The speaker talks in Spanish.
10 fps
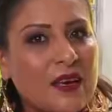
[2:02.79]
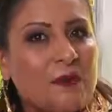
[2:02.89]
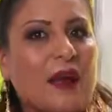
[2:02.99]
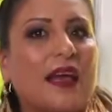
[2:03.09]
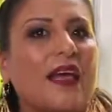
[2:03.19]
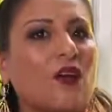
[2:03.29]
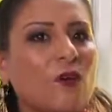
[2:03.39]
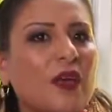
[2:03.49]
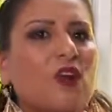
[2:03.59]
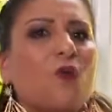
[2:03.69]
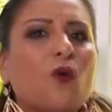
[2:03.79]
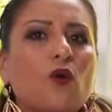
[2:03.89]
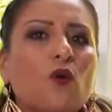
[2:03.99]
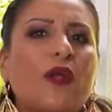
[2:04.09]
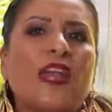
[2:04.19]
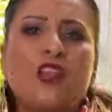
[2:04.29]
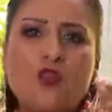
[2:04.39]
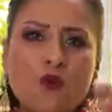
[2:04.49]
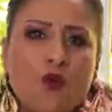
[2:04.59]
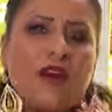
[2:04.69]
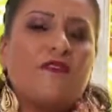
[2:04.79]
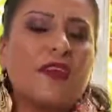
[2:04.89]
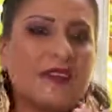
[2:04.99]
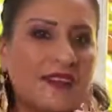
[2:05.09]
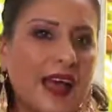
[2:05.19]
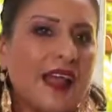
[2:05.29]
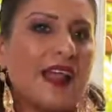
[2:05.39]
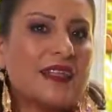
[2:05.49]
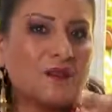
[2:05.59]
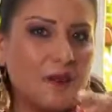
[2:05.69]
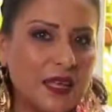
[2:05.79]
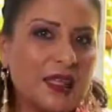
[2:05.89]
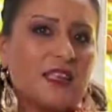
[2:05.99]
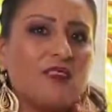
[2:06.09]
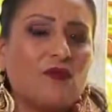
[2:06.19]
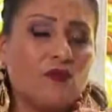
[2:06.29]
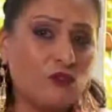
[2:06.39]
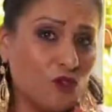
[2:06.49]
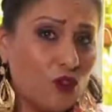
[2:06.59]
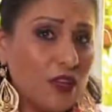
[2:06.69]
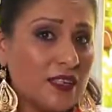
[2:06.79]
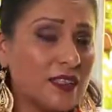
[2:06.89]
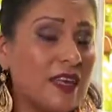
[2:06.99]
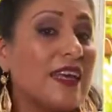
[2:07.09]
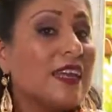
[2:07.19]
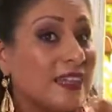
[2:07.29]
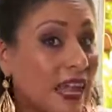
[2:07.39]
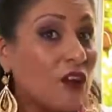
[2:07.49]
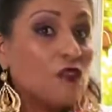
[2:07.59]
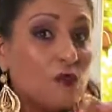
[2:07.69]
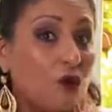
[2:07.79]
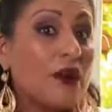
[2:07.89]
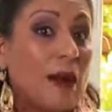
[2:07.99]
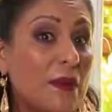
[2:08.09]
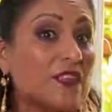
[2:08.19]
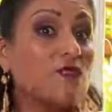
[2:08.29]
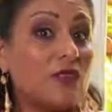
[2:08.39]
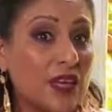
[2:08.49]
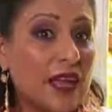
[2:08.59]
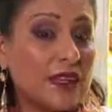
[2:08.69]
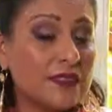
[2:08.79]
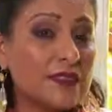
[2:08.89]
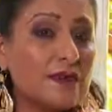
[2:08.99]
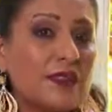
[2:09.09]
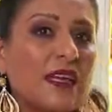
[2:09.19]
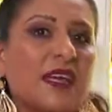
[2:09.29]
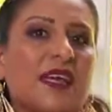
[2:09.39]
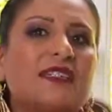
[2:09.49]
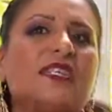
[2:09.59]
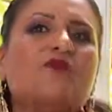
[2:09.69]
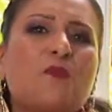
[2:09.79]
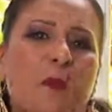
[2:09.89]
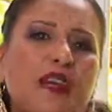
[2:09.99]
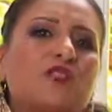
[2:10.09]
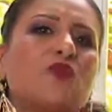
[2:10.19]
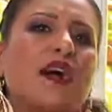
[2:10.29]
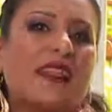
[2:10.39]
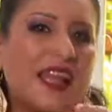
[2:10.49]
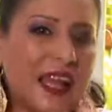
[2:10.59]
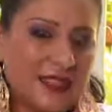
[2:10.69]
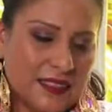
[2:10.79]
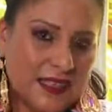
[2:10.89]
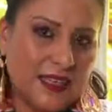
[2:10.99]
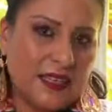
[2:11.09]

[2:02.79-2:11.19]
para que el gobierno procure no afectar las metas y funciones de los programas sociales. Este es un paso adelante,